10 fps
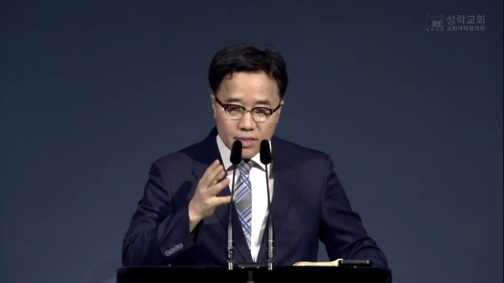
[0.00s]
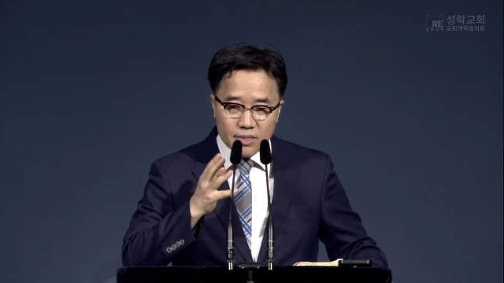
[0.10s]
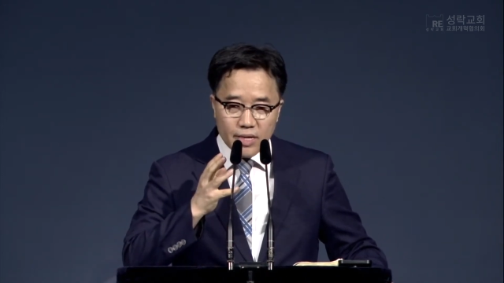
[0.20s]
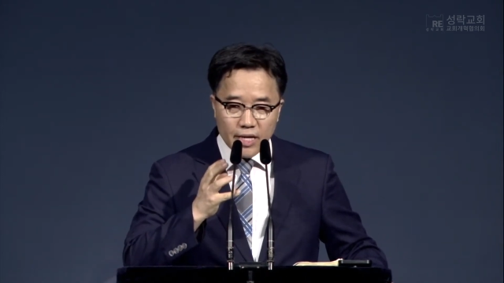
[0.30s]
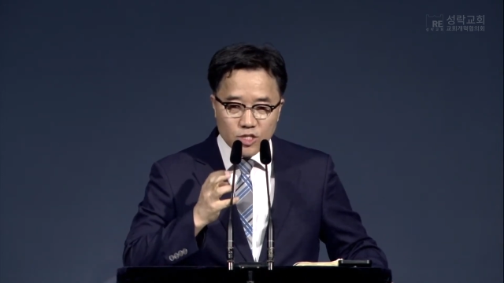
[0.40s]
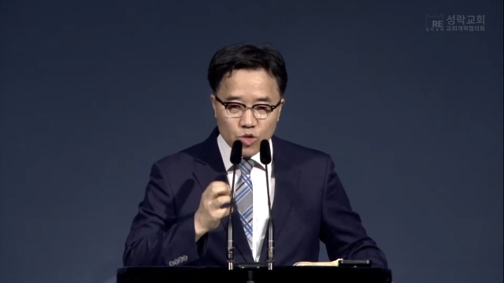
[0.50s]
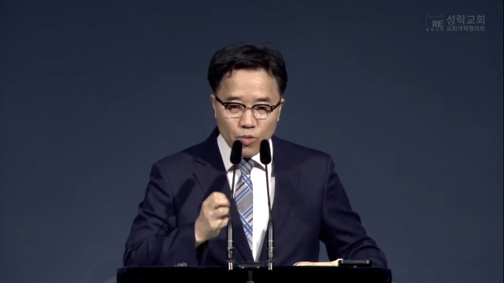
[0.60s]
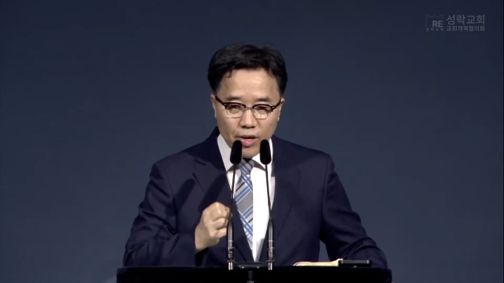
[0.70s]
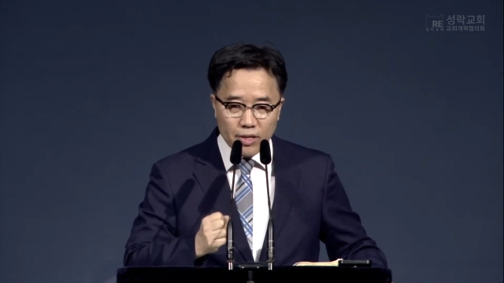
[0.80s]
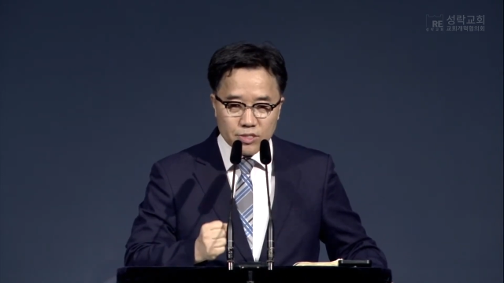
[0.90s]
은혜
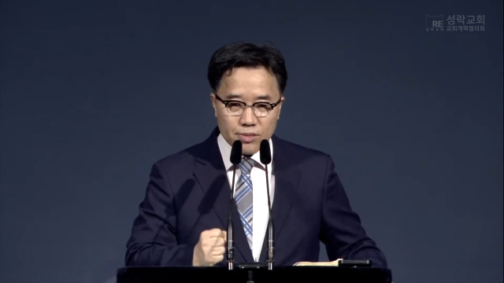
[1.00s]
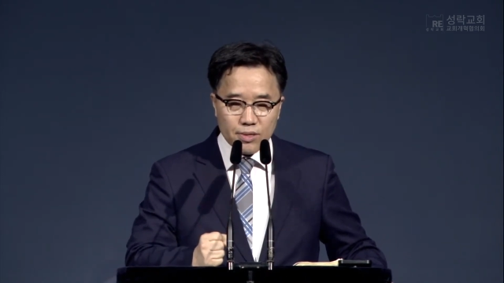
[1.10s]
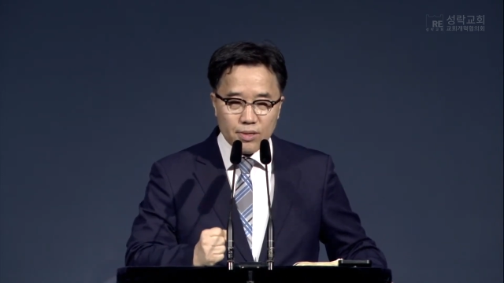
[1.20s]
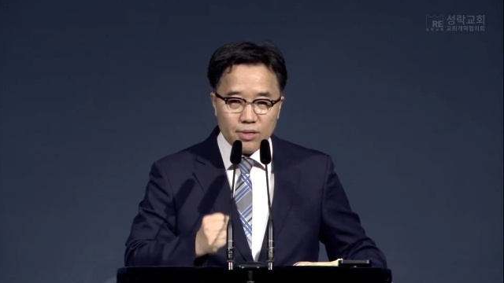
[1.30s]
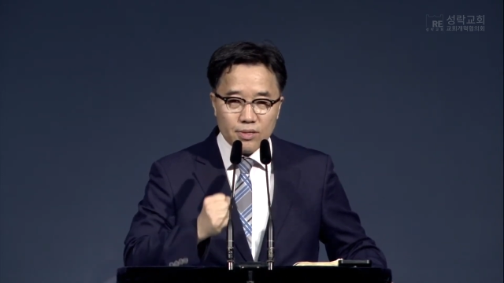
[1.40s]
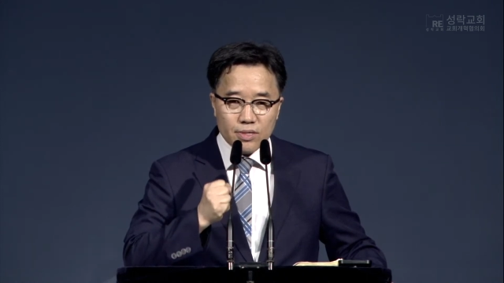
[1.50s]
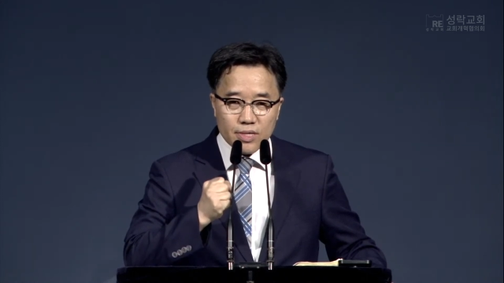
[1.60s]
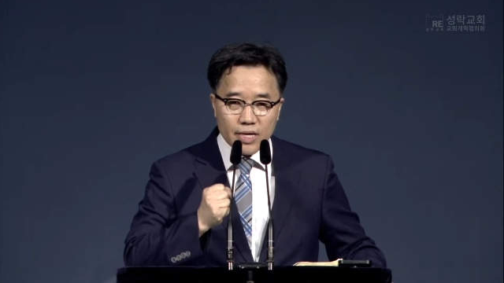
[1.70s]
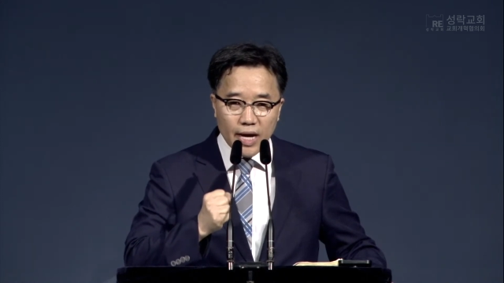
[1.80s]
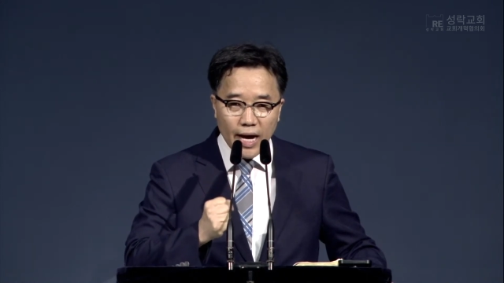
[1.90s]
속에서
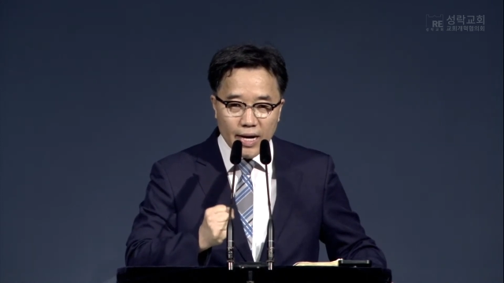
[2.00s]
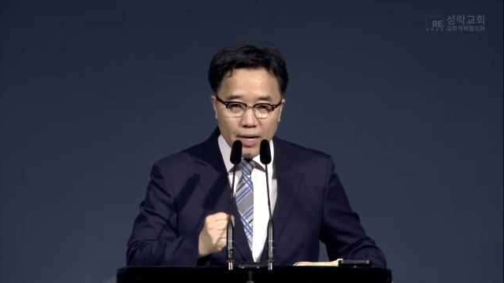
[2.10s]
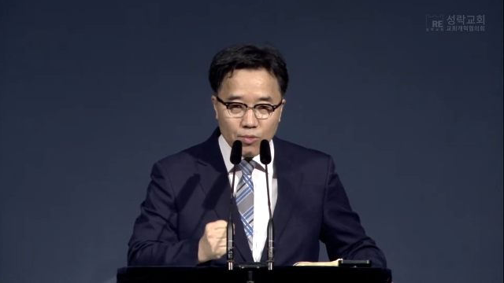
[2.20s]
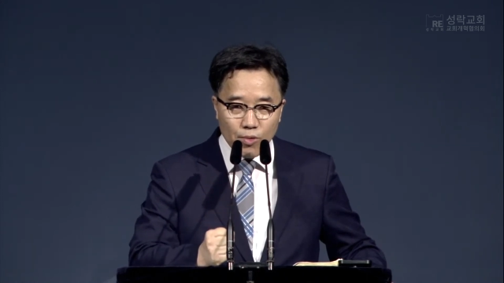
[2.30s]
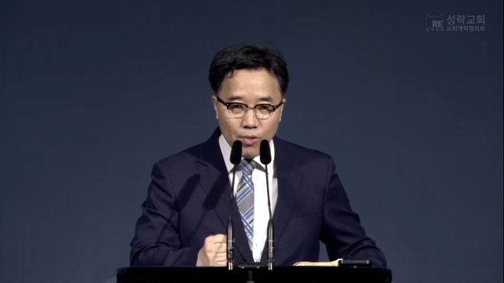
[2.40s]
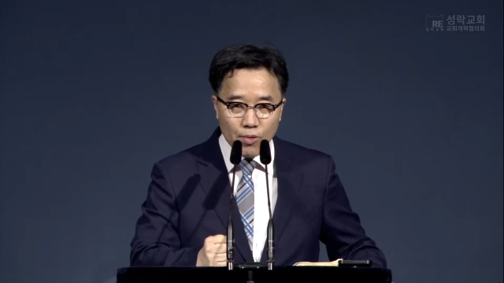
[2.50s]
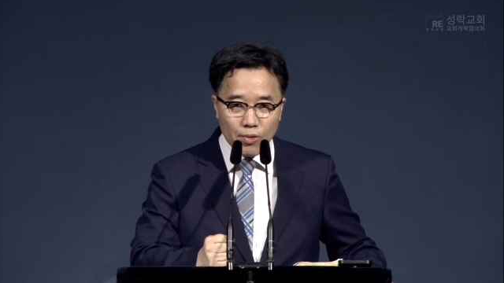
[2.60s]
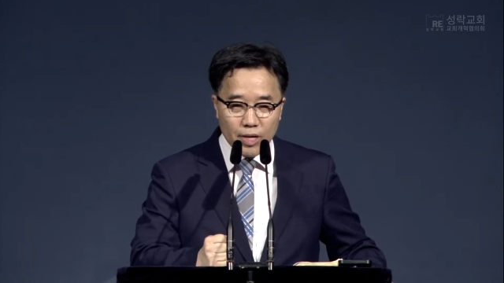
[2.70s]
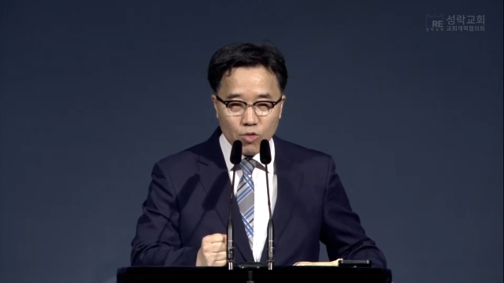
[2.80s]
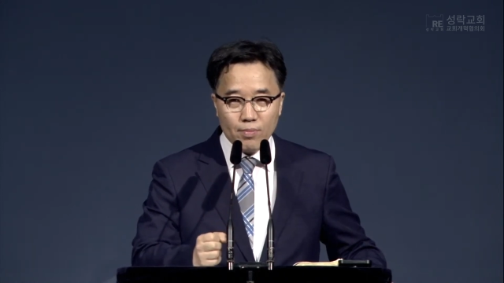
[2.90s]

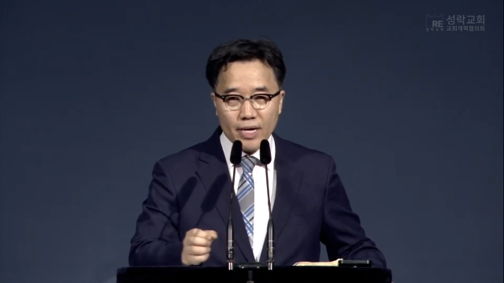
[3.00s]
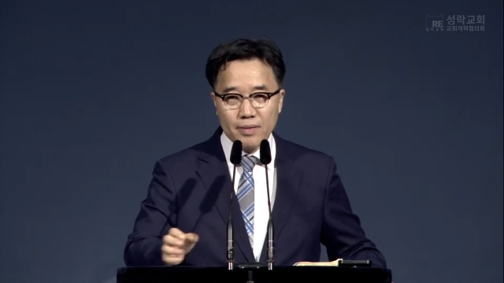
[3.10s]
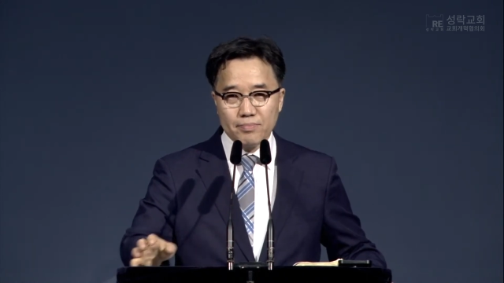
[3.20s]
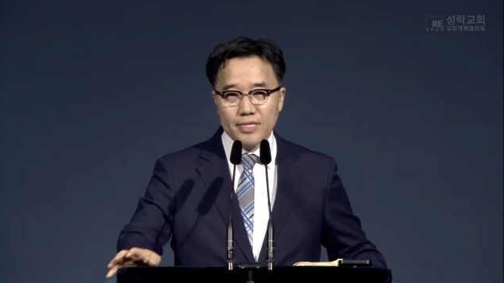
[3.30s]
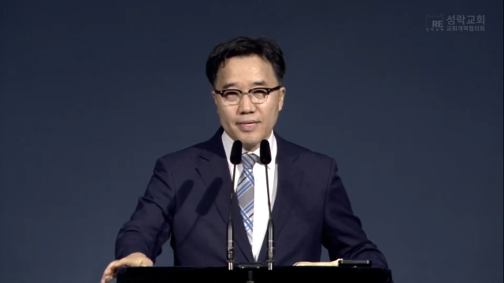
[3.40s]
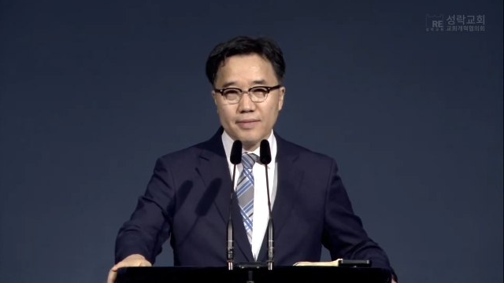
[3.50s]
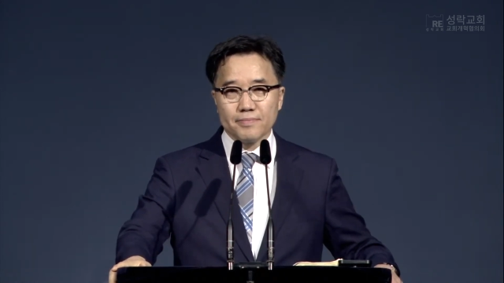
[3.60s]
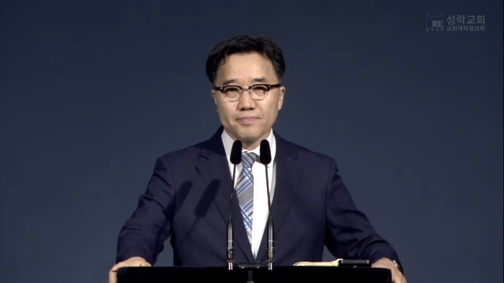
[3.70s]
강하고라고 말합니다.